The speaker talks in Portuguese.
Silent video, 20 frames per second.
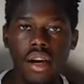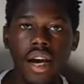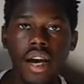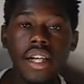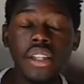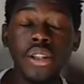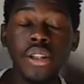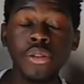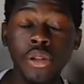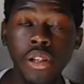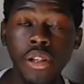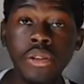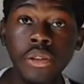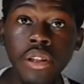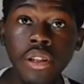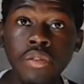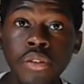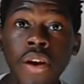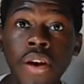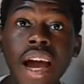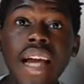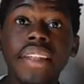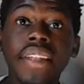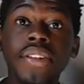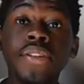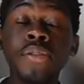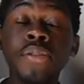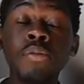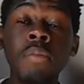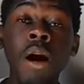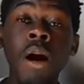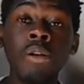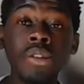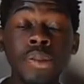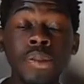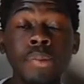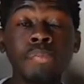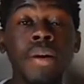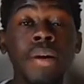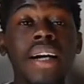A história do livro Raízes do Mal
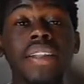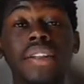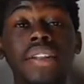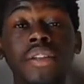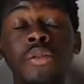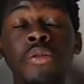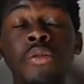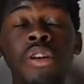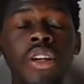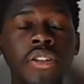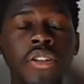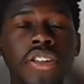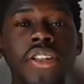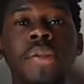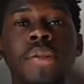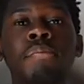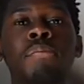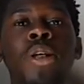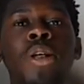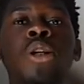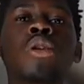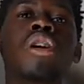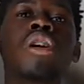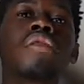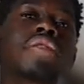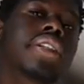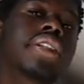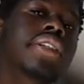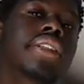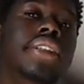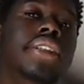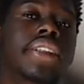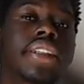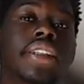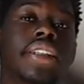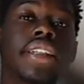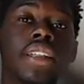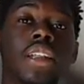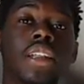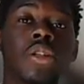se passa no ano de
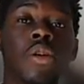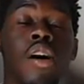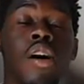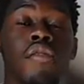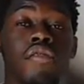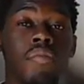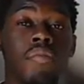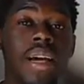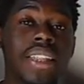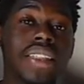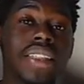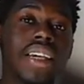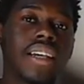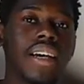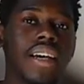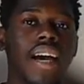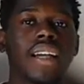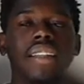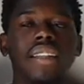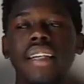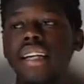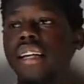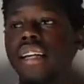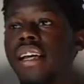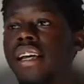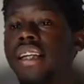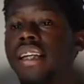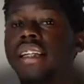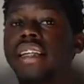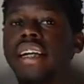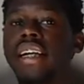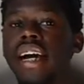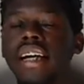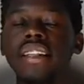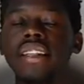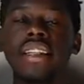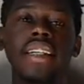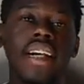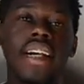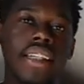1969, mas a cada, em,
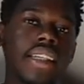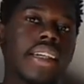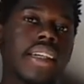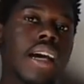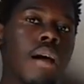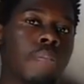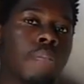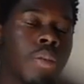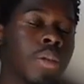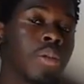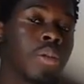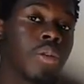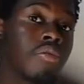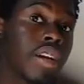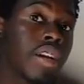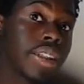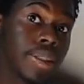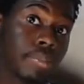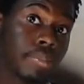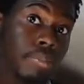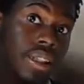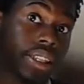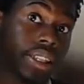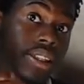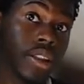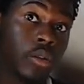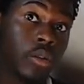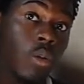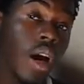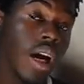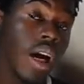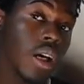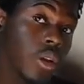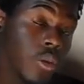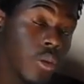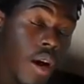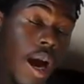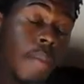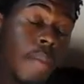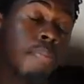cada, em cada capítulo vai se passando
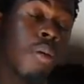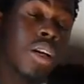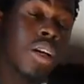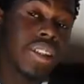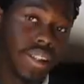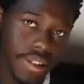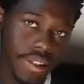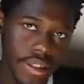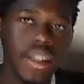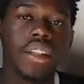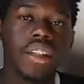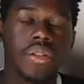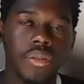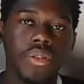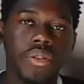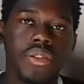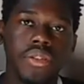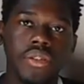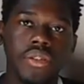ano após ano.